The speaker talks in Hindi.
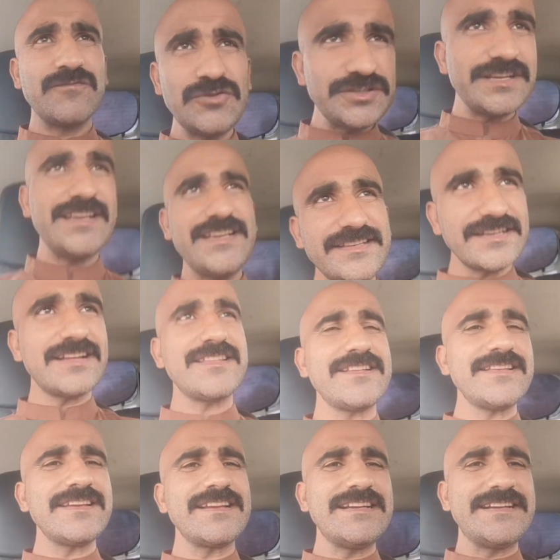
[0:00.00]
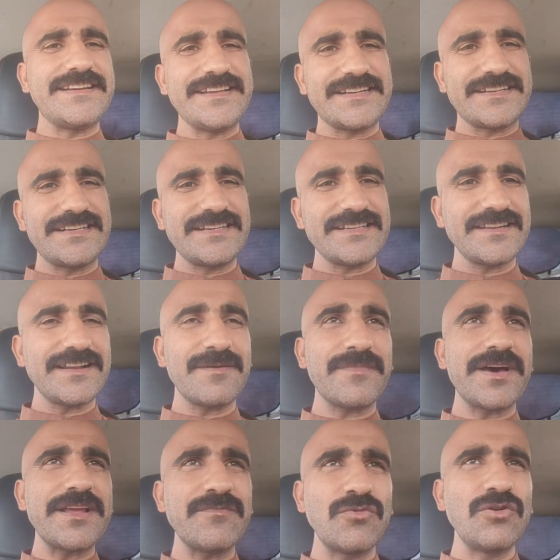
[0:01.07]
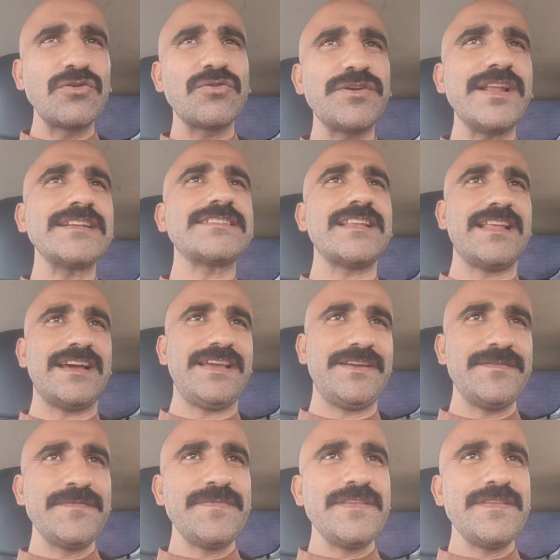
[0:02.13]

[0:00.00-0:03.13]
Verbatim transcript: वो यही चाहते थे कि डिक्टेटर हमारे मुल्क को ना चलाएं